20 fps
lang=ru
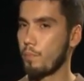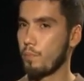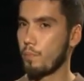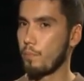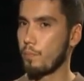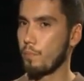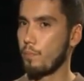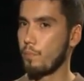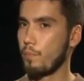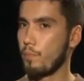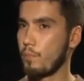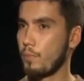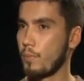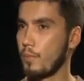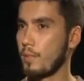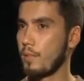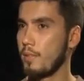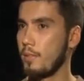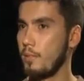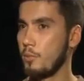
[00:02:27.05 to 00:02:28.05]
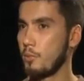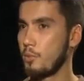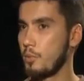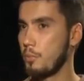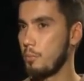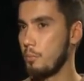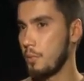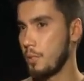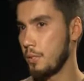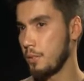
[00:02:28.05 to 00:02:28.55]
До
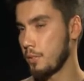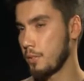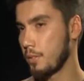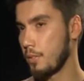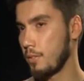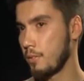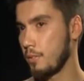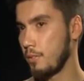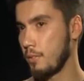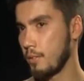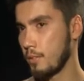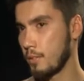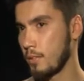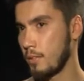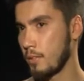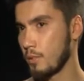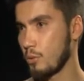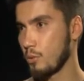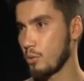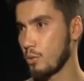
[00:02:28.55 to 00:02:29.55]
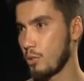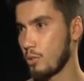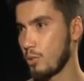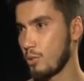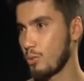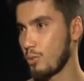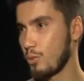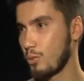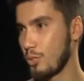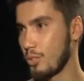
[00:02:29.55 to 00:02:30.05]
семейных иногда сложно
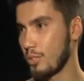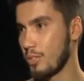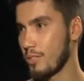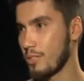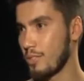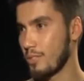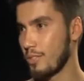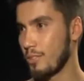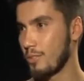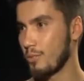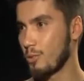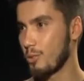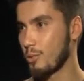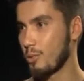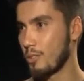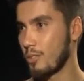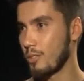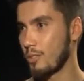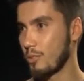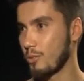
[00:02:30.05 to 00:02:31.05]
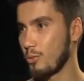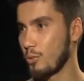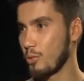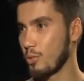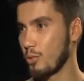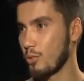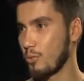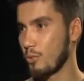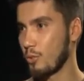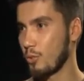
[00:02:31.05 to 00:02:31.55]
достучаться. Они все-таки
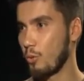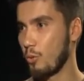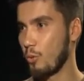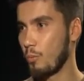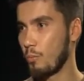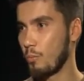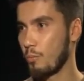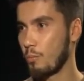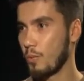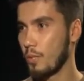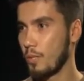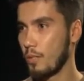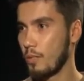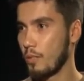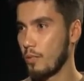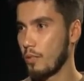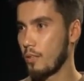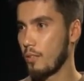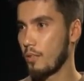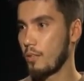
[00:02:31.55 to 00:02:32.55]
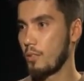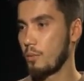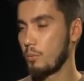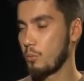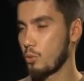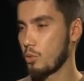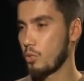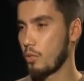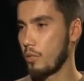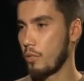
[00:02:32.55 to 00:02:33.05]
уже в таком
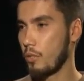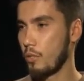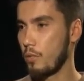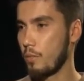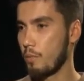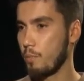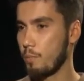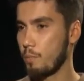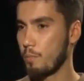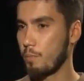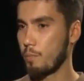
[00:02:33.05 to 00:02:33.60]
немножко